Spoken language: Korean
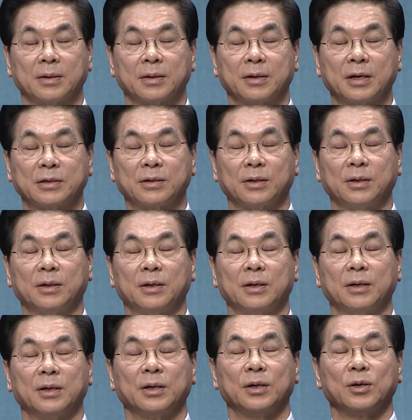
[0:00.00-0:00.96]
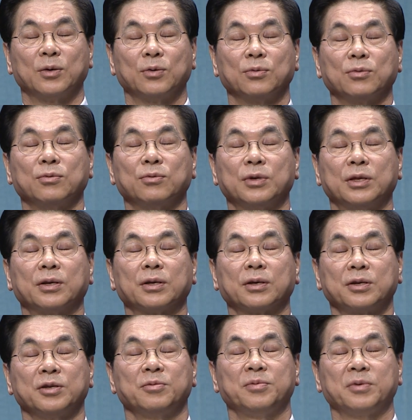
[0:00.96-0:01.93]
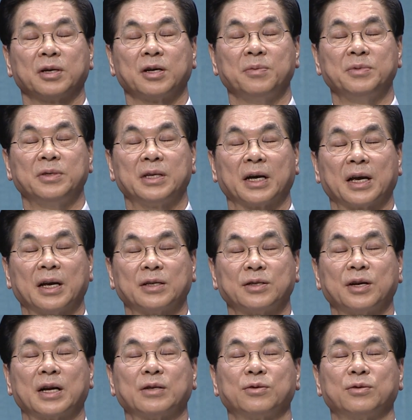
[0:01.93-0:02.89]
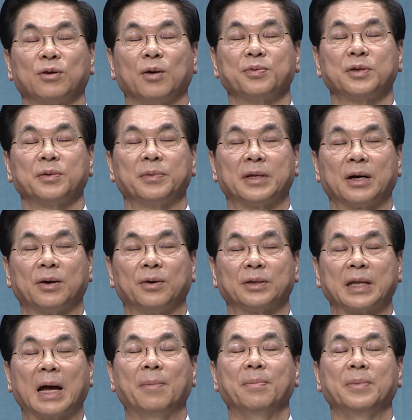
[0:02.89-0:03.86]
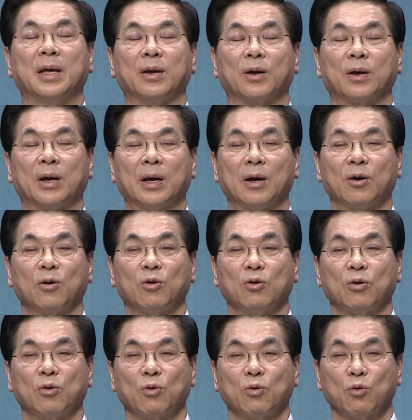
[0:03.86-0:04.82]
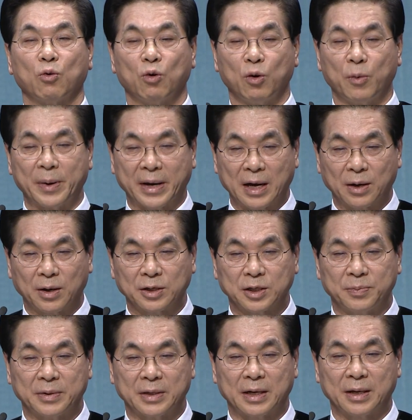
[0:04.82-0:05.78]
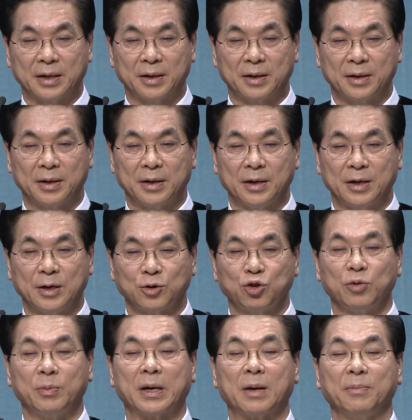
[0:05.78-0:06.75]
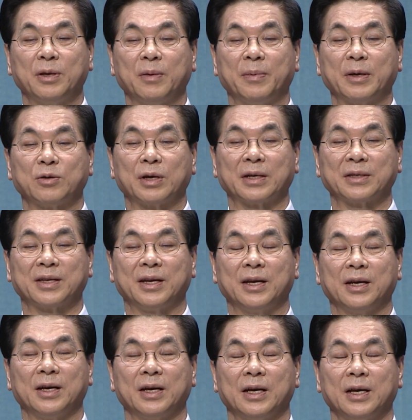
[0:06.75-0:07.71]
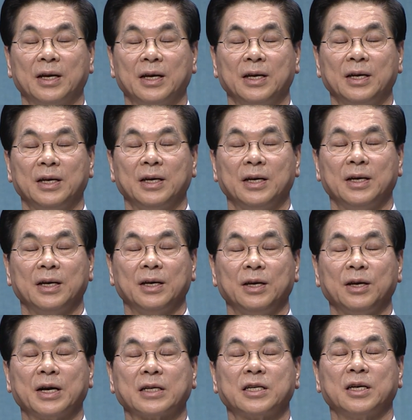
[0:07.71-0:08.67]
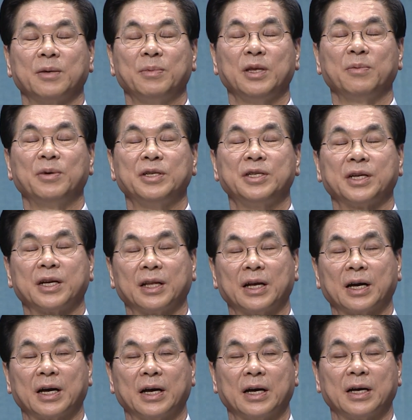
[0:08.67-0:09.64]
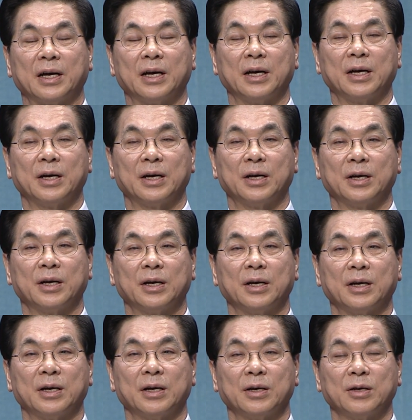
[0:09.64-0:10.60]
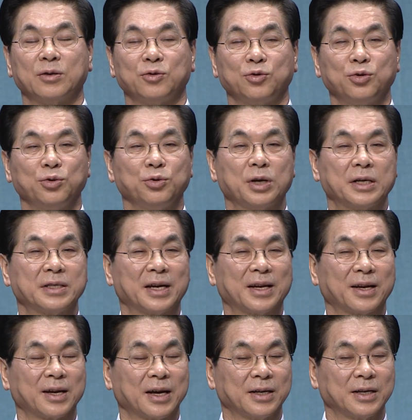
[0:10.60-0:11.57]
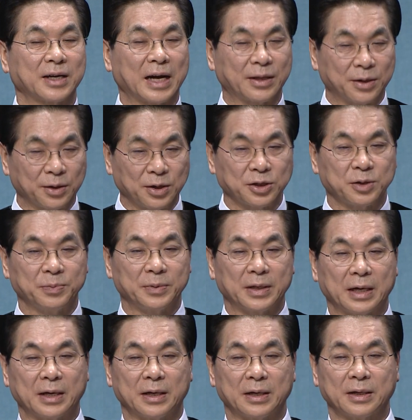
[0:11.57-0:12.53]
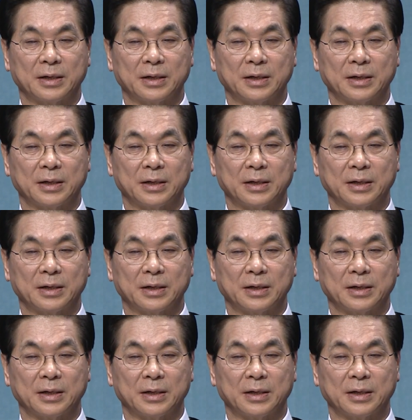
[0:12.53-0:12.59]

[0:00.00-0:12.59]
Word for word: 그래서 우리들은 그 금시상에 절할 수 없습니다고 담대히 고백한 것입니다. 수많은 믿음의 조상들이 이같이 믿음을 지키다가 순교의 자리까지 갔던 것입니다.